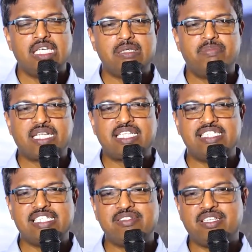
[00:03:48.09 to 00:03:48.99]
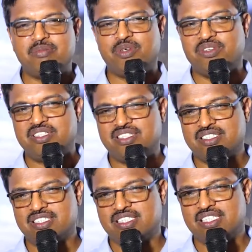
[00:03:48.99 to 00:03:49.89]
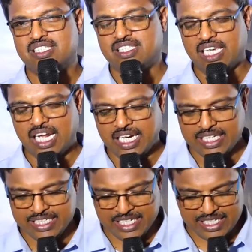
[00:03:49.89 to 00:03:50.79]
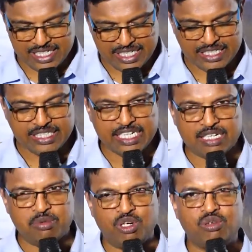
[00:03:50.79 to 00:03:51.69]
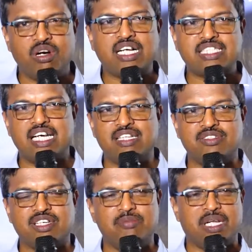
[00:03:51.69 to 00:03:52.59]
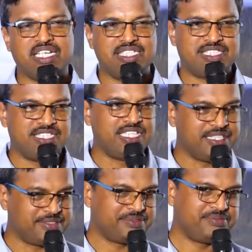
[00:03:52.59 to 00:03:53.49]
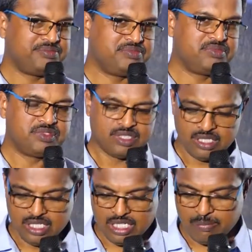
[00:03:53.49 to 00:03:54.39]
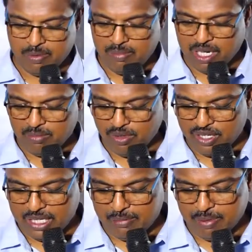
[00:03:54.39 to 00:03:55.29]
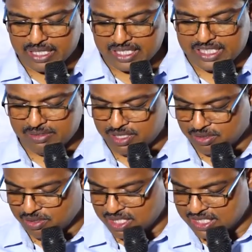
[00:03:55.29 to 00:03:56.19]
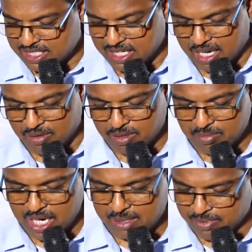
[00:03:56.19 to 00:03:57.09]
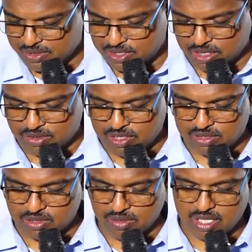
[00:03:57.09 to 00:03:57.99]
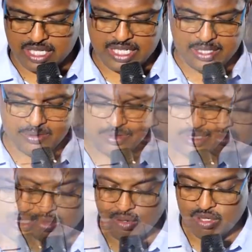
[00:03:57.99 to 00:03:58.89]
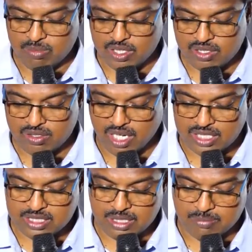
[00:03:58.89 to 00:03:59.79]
ఈ భక్తి జీవితము ఎలాంటిది అంటే దేవుడు వాగ్దానంతో మనకి ఇచ్చింది ఇప్పుడు మనము ఈ భక్తి జీవితం గురించిన ఒక మాట మనం చదువుదాం చూడండి పౌలు భక్తుడు రాసిన